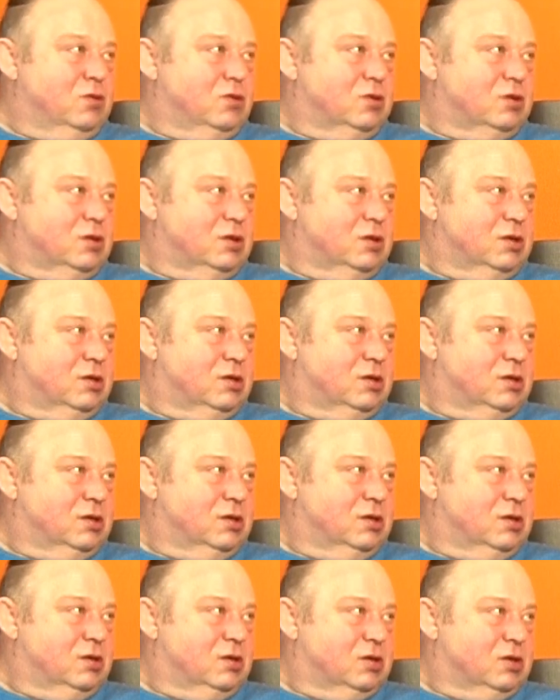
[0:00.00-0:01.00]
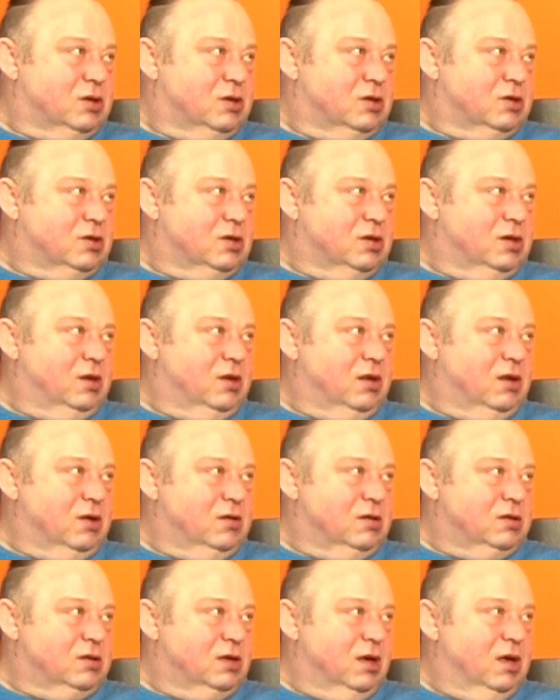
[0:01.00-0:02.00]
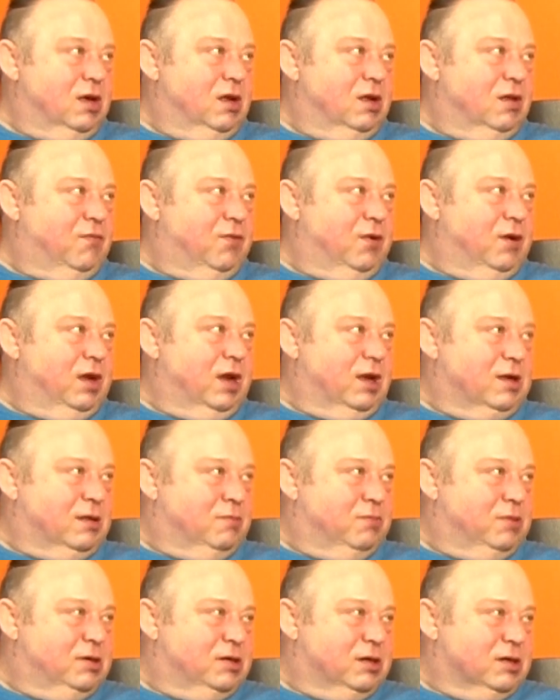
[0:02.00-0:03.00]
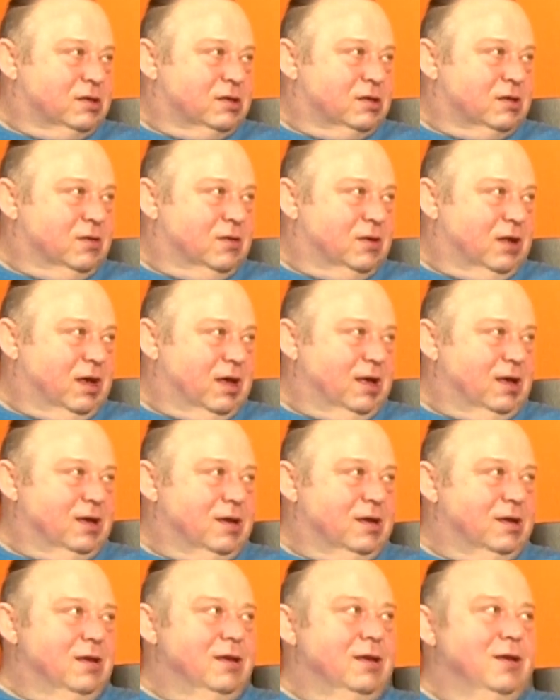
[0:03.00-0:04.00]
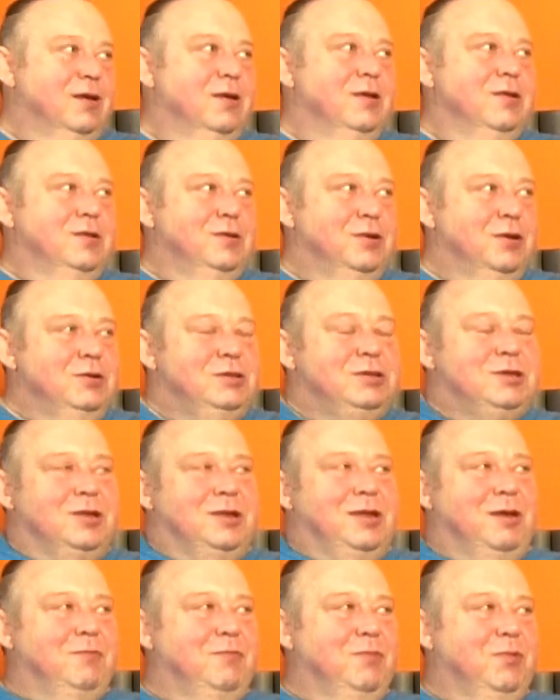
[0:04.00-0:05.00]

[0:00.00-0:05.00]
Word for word: 333, czyli tak. to jest twoje jak gdyby dziecko, tak? Tak. No i co tam